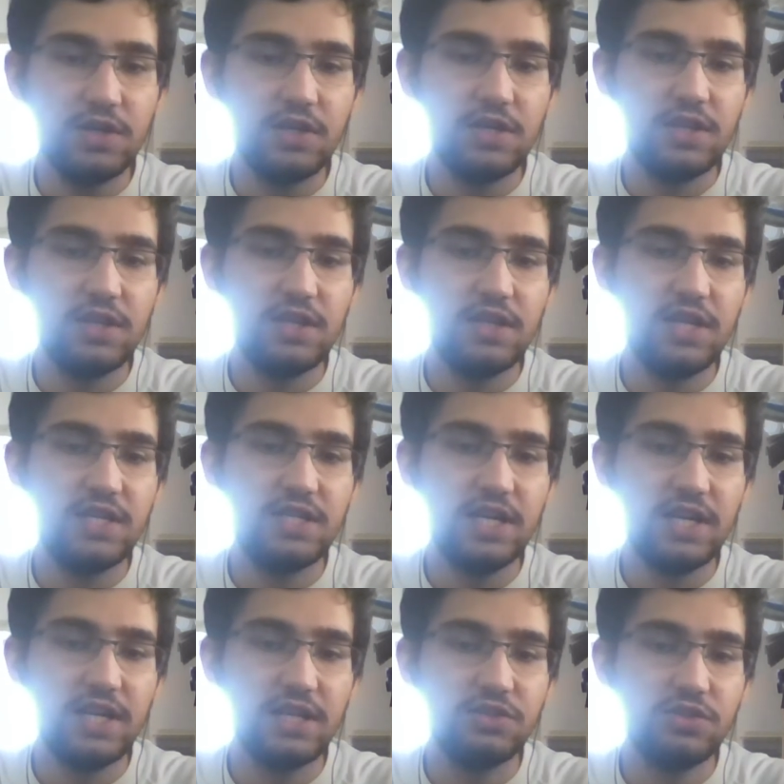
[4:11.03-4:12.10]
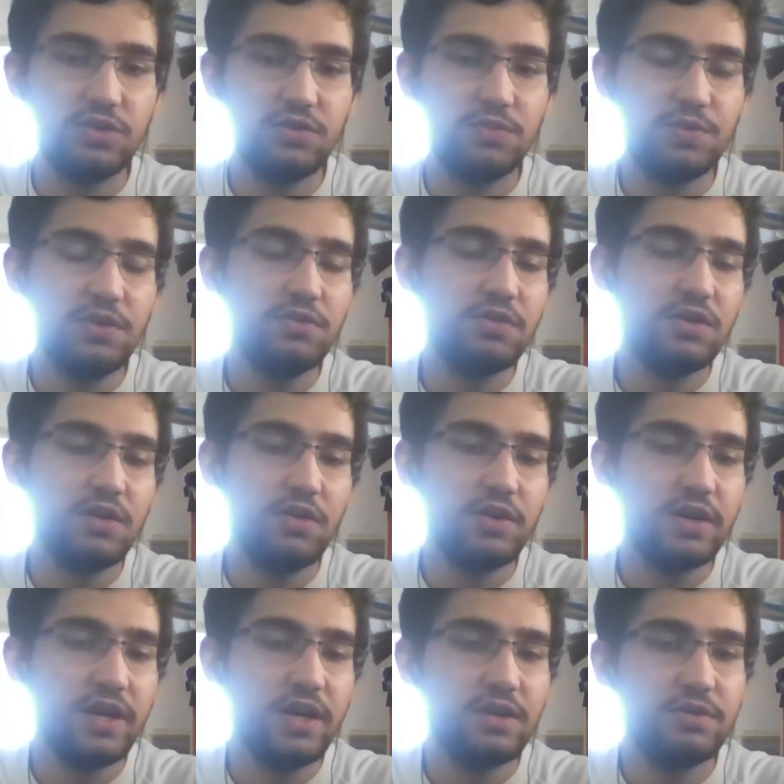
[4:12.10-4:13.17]
deixar ali o seu, pronto,
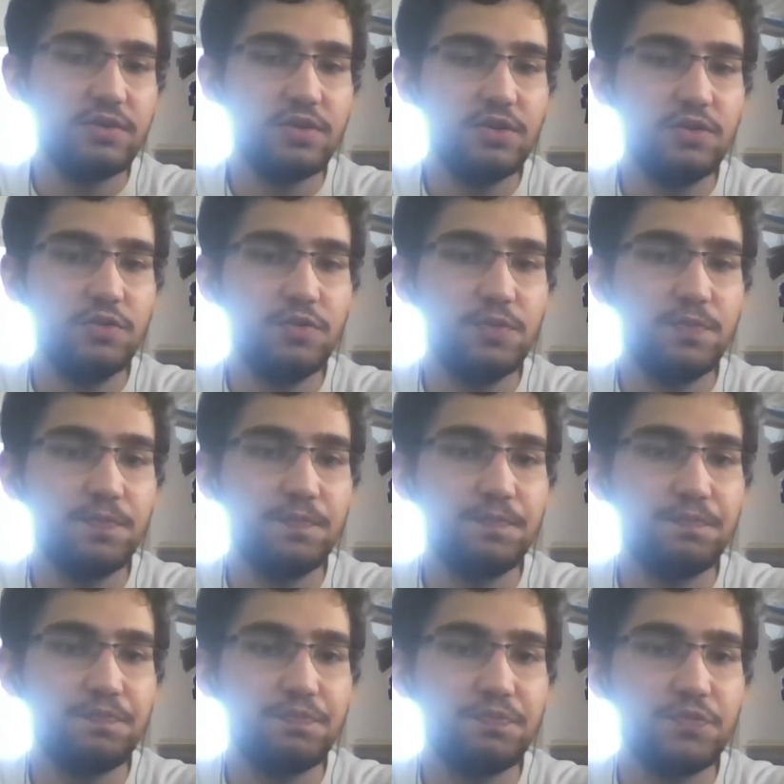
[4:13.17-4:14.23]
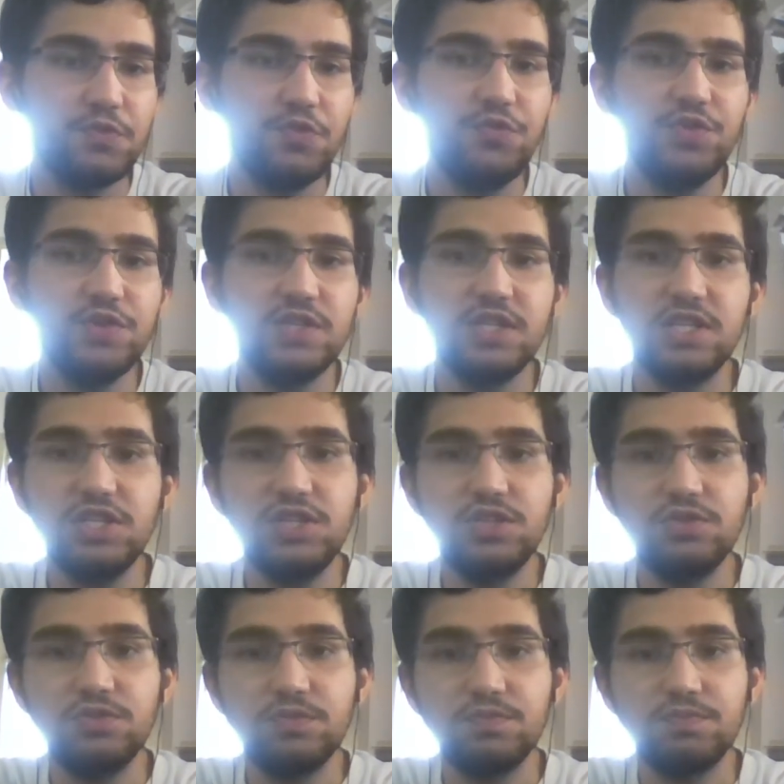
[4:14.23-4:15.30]
ok, eu vou fazer
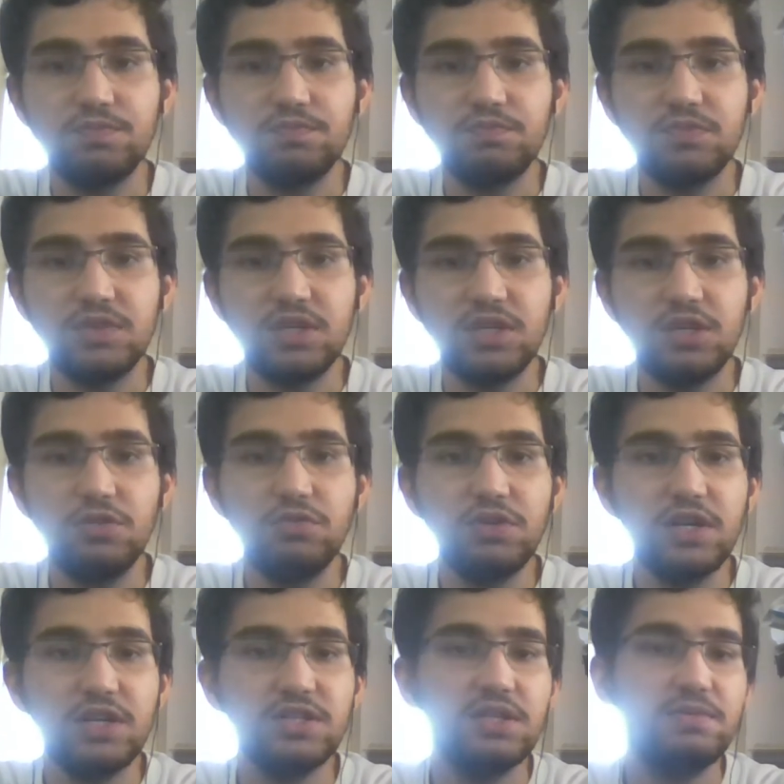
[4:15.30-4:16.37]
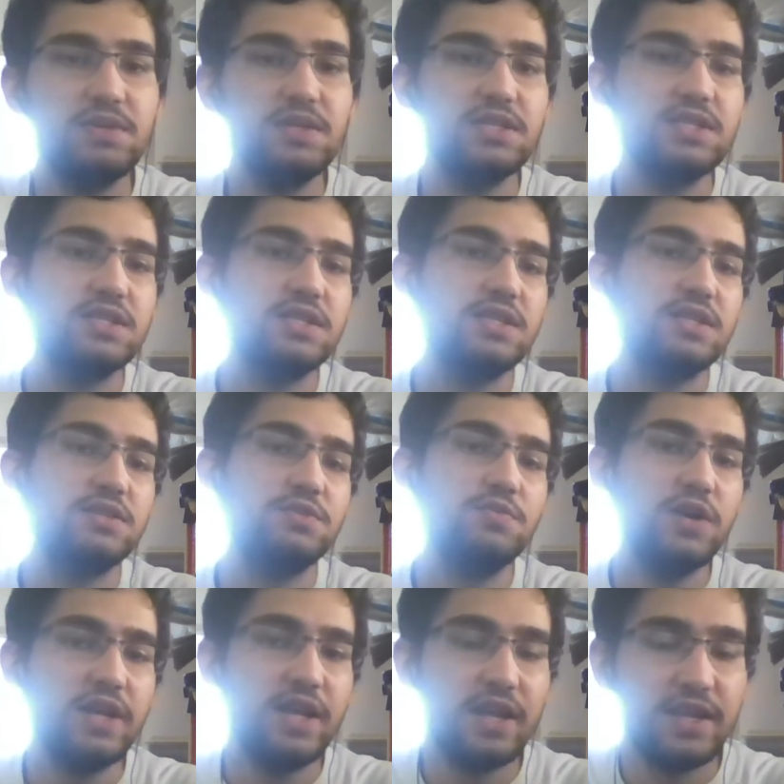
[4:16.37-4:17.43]
isto, eu não quero saber se, se vou
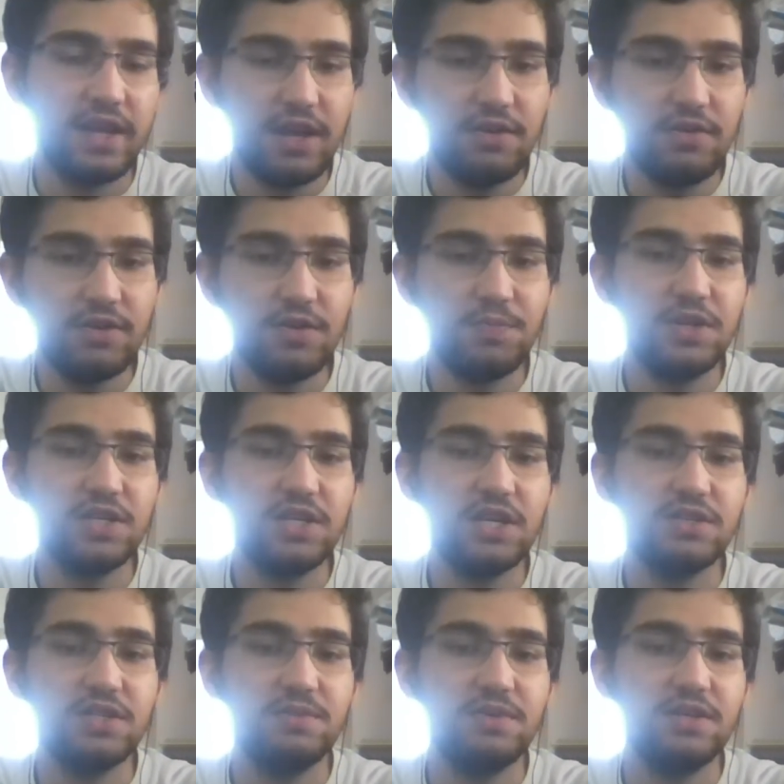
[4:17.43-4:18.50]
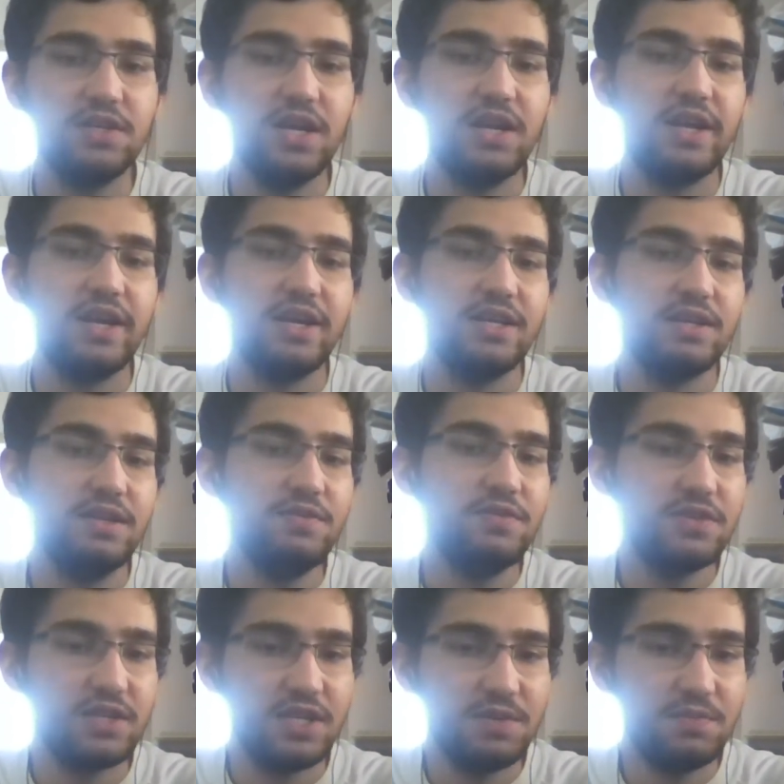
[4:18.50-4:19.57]
ganhar dinheiro, eu apenas quero saber, eu quero é
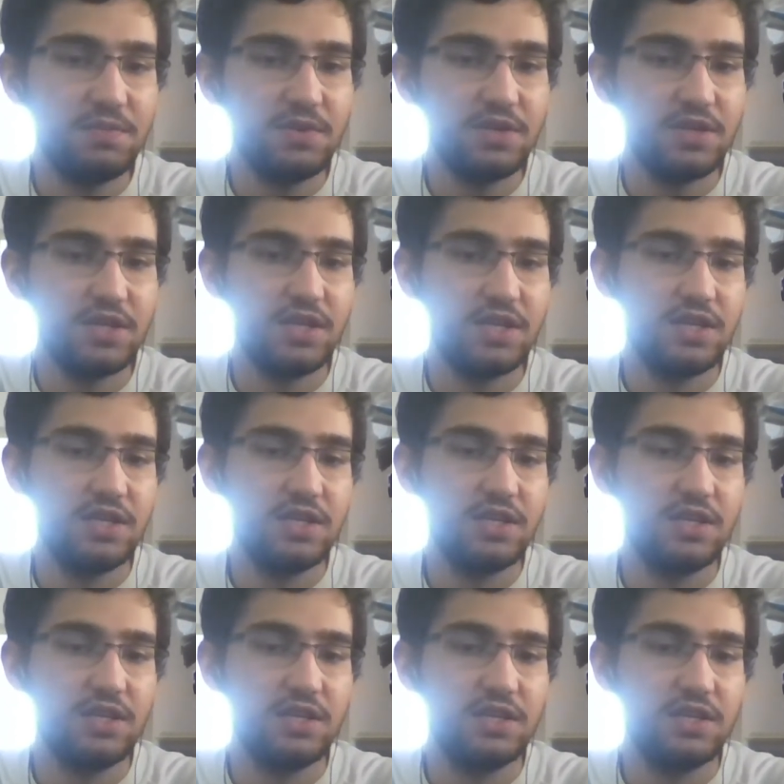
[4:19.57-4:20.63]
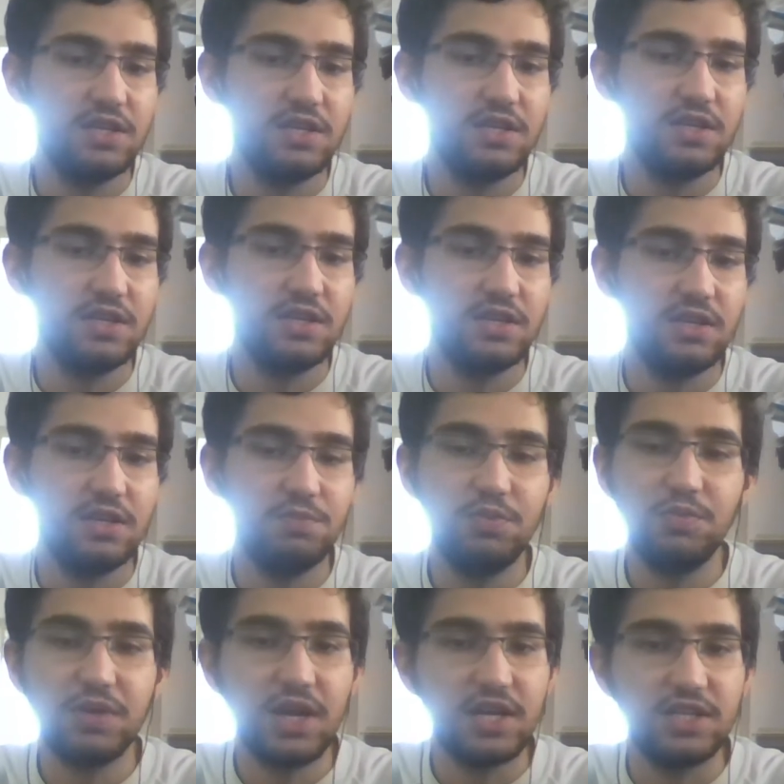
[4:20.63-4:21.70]
divertir-me e, e,
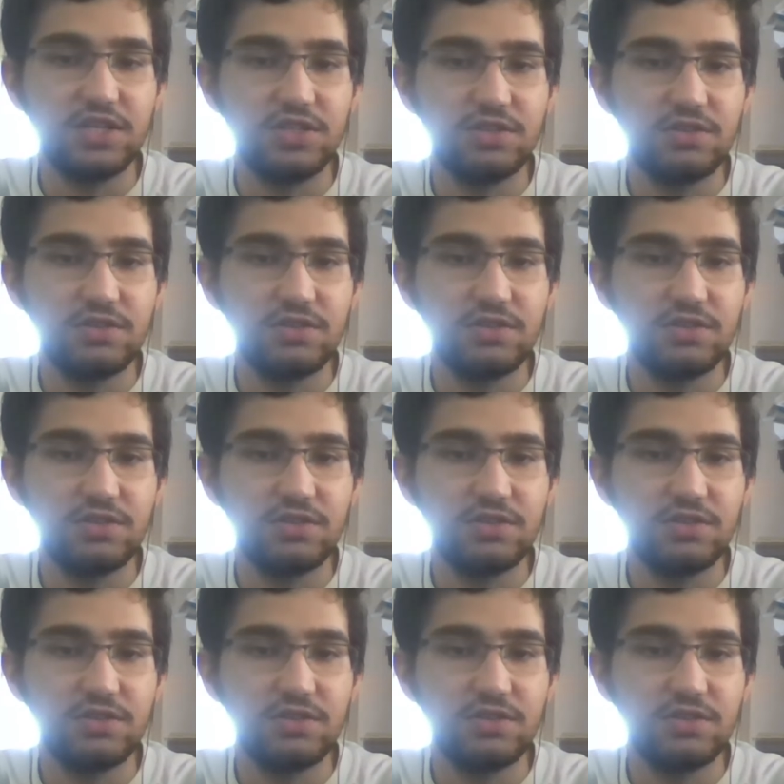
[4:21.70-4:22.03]
publicar isto.